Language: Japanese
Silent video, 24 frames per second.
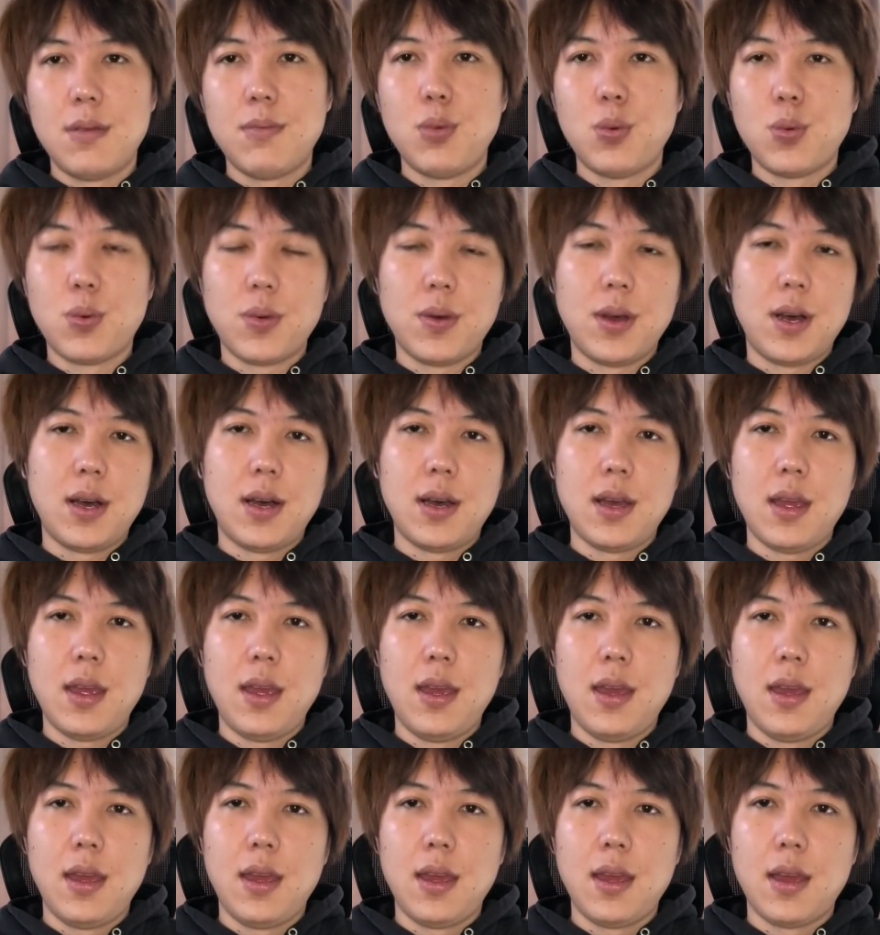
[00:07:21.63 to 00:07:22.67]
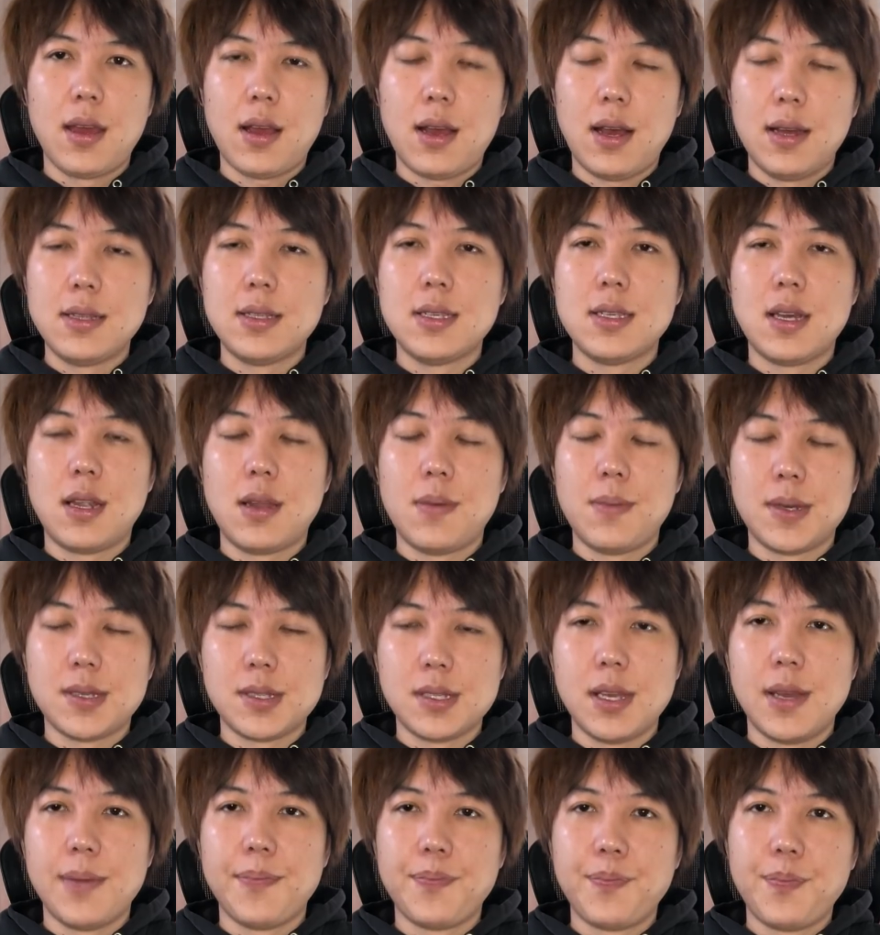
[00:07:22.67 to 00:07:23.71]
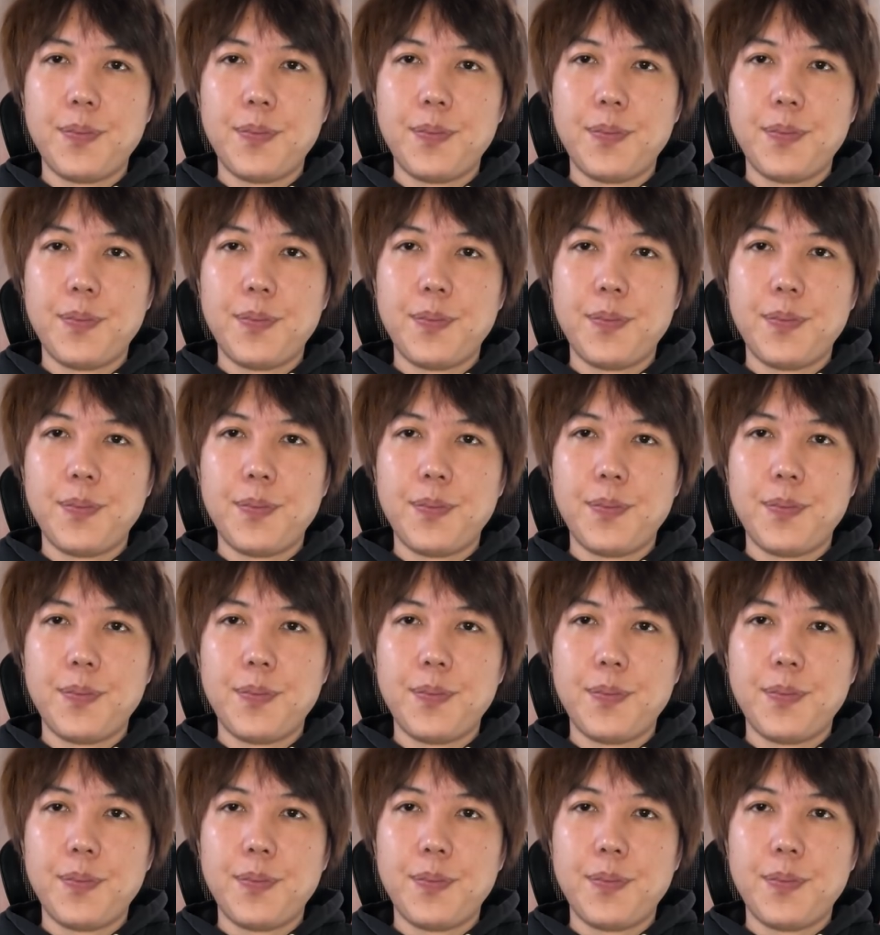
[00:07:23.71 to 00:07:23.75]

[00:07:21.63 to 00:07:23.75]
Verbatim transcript: 僕は、えー、感じられません。